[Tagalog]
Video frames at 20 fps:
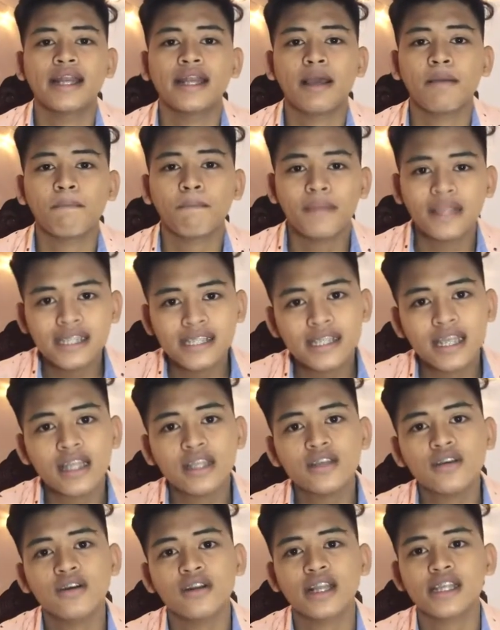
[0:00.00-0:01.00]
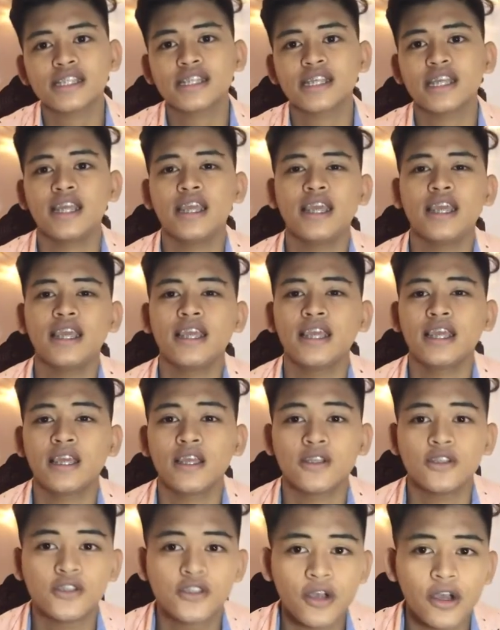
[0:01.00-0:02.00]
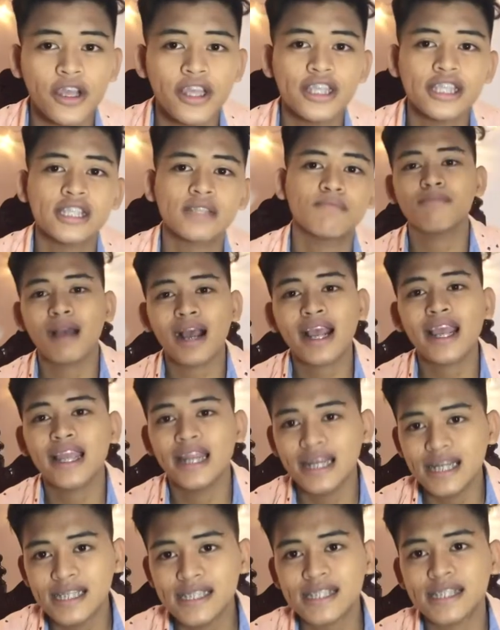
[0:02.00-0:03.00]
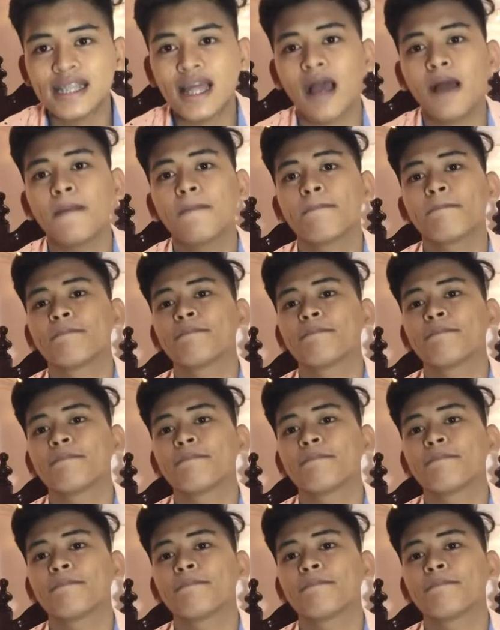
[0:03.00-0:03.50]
ng pinsan ko na si Joyce Banghilista